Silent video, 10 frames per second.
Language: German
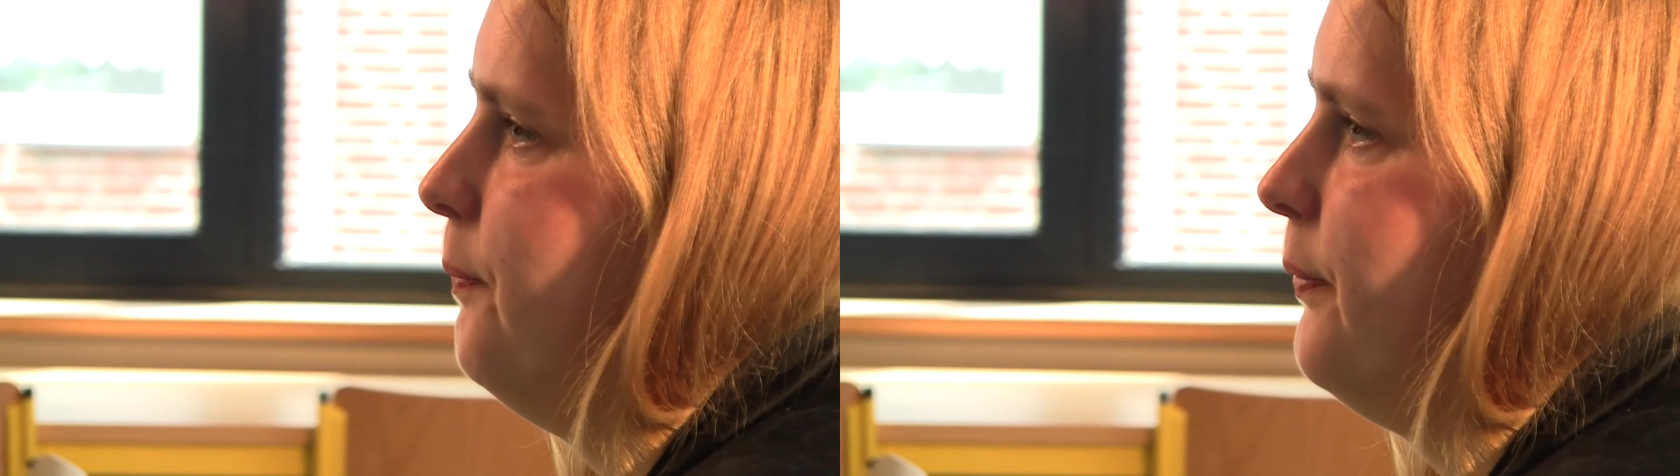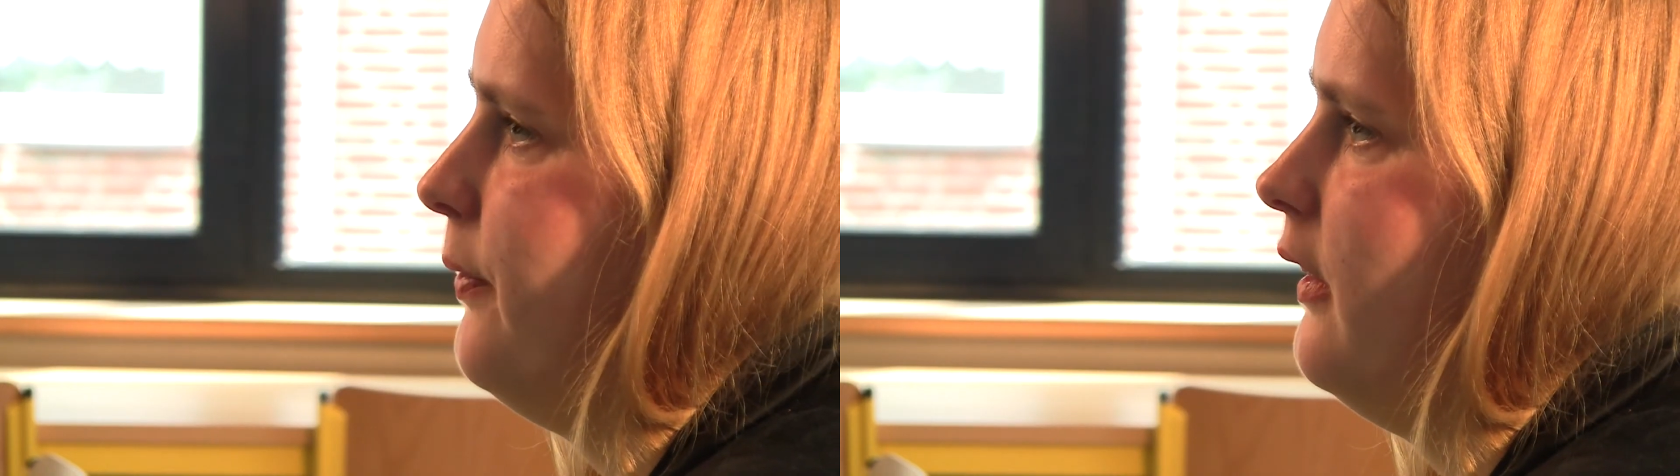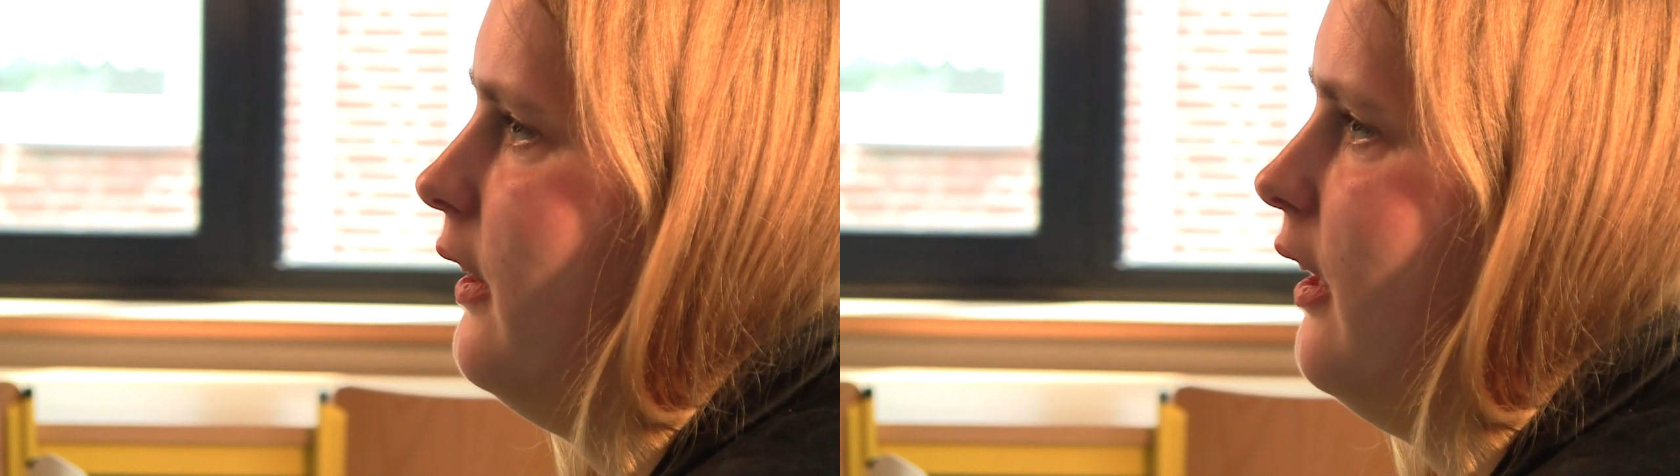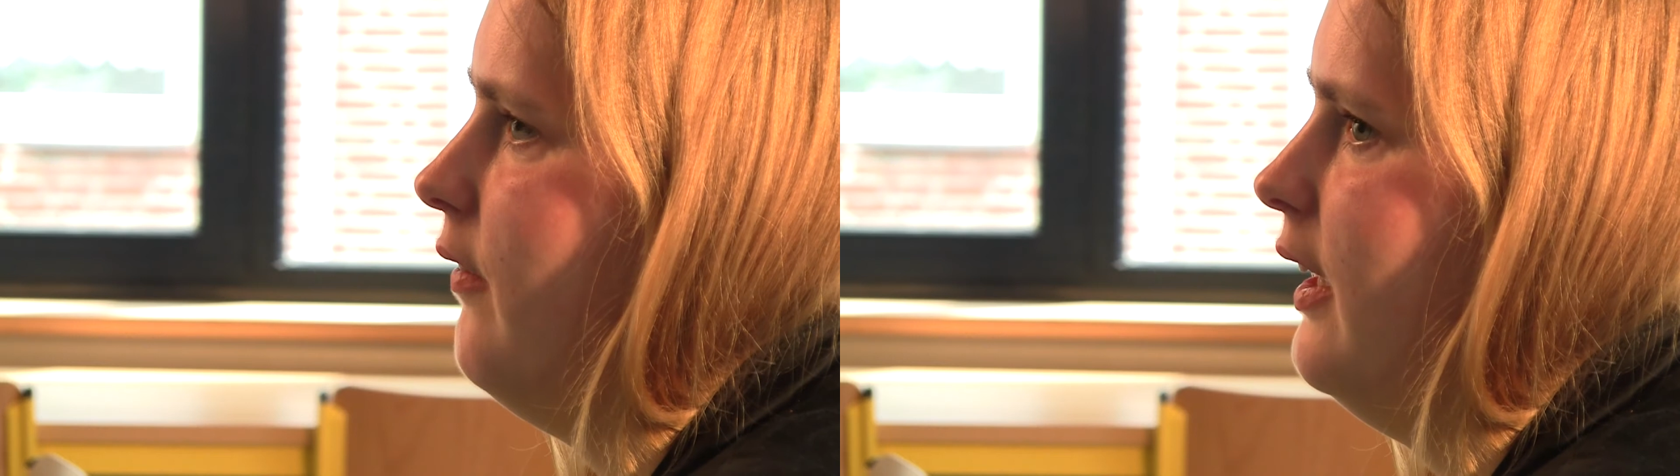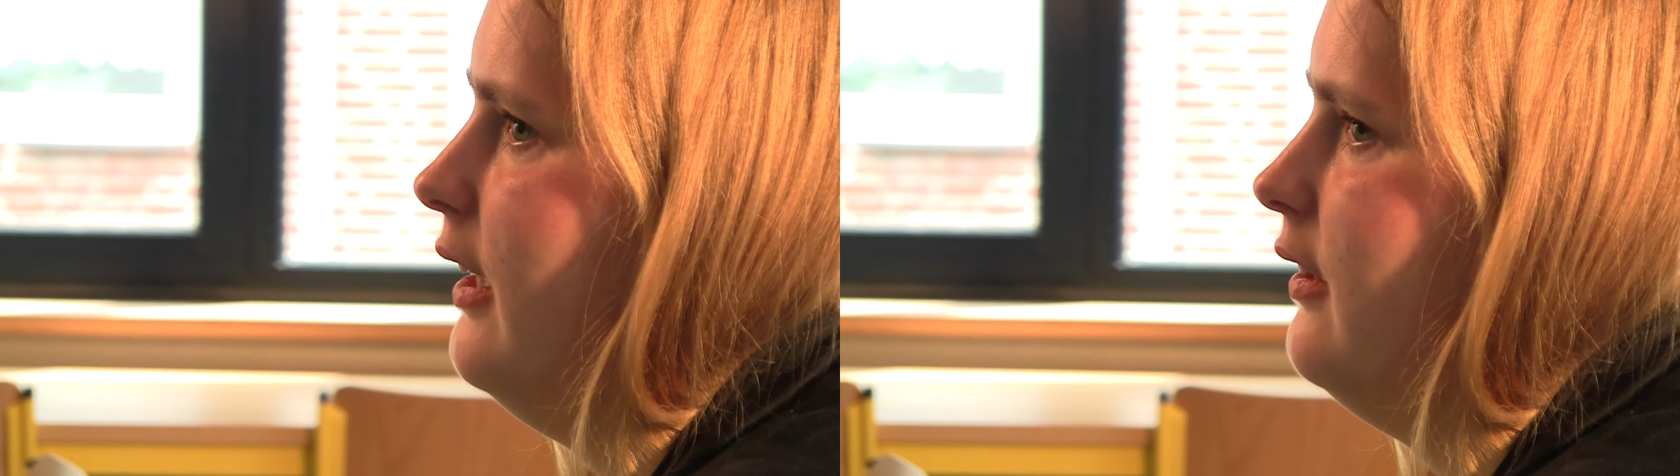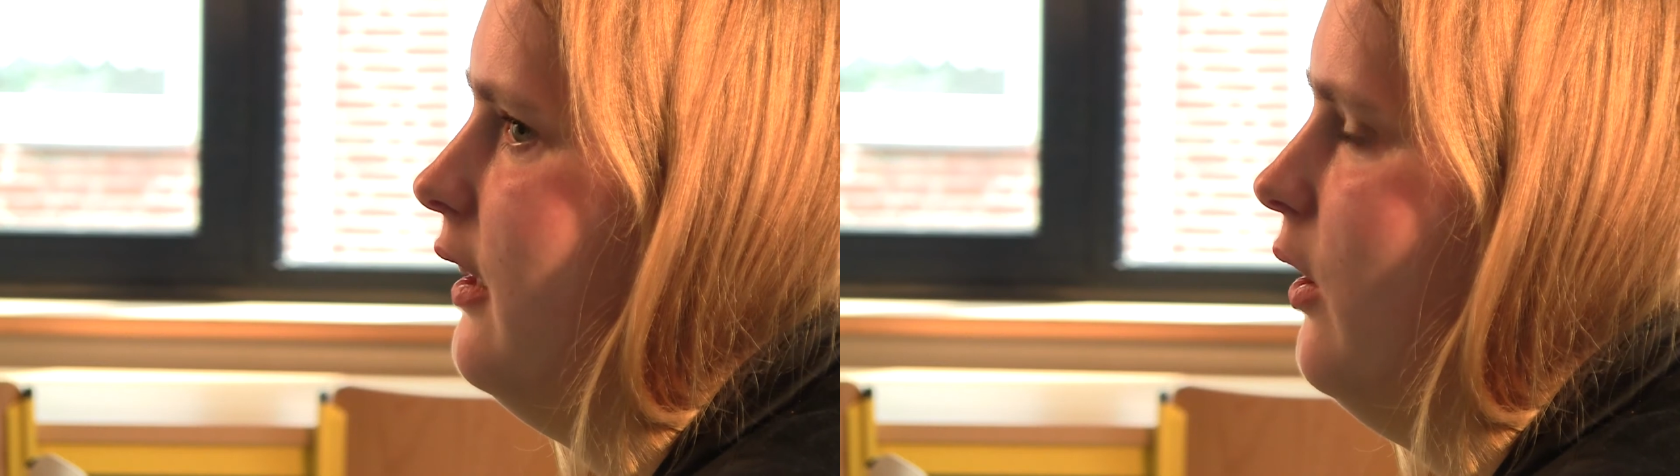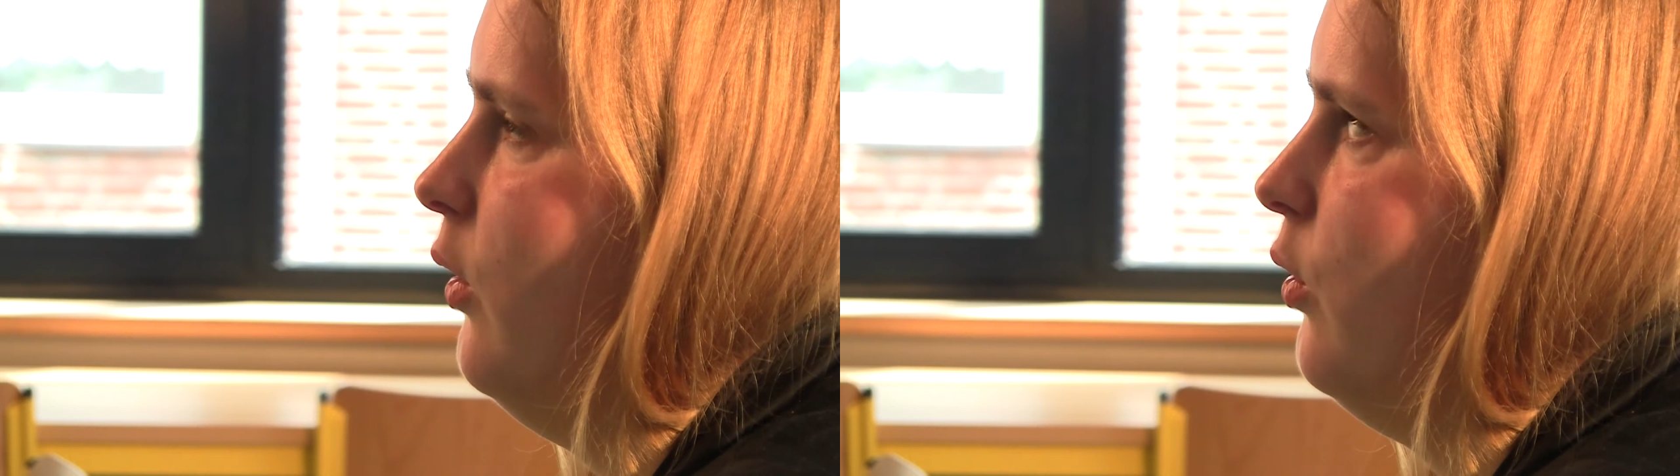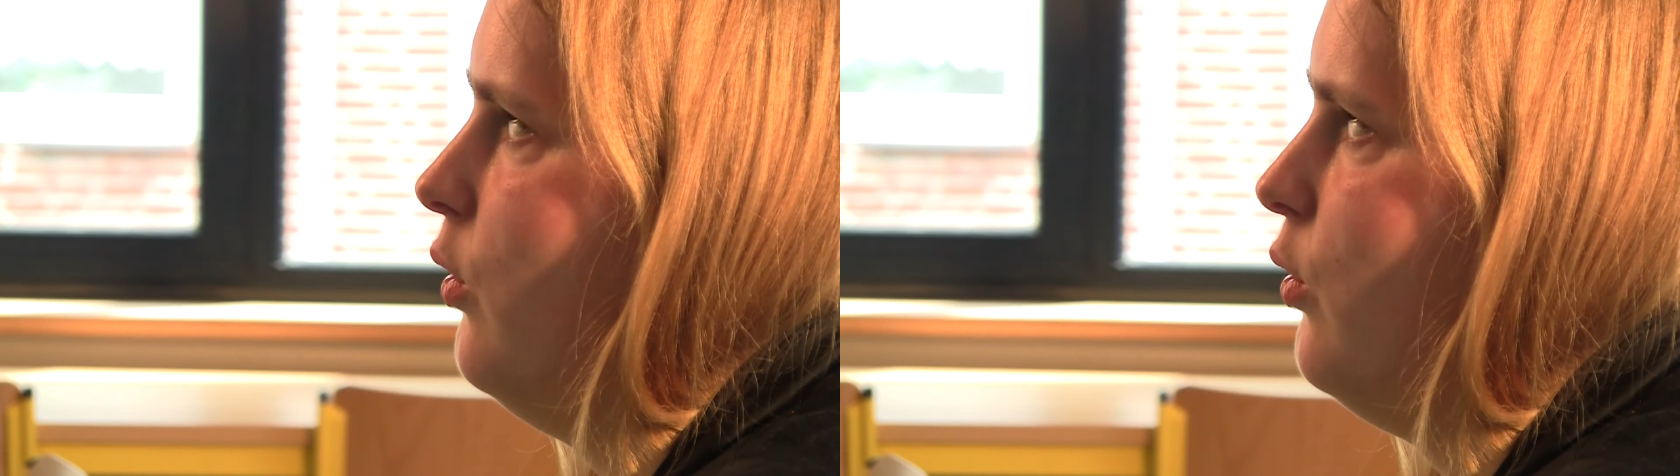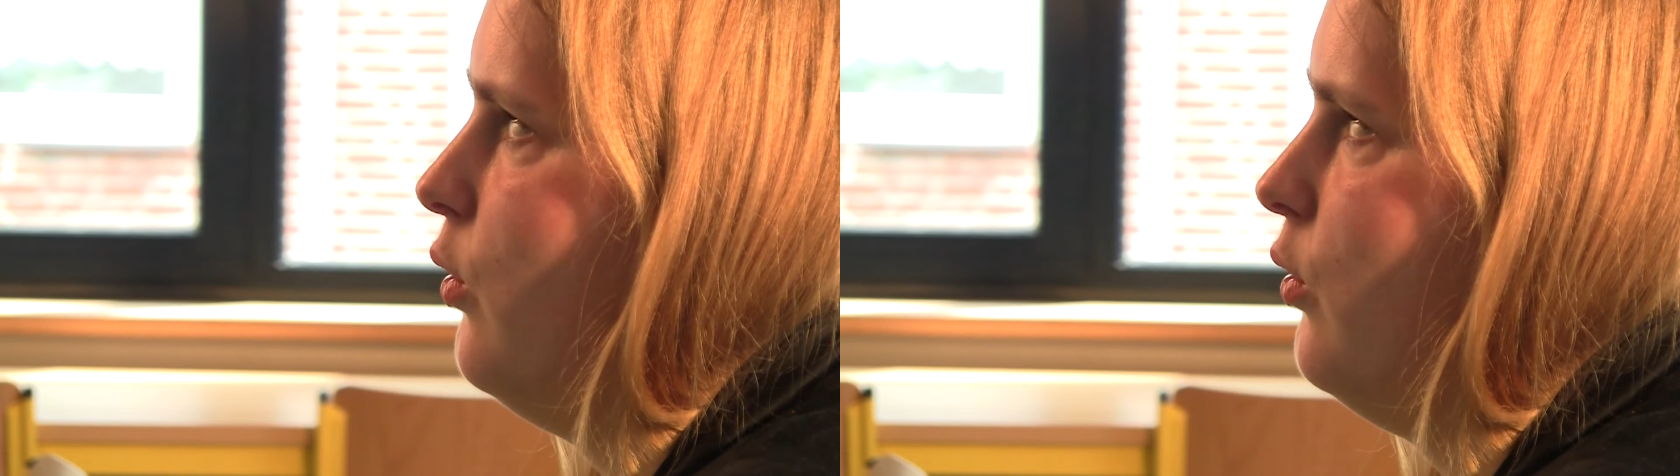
Mm, da war ich dann auch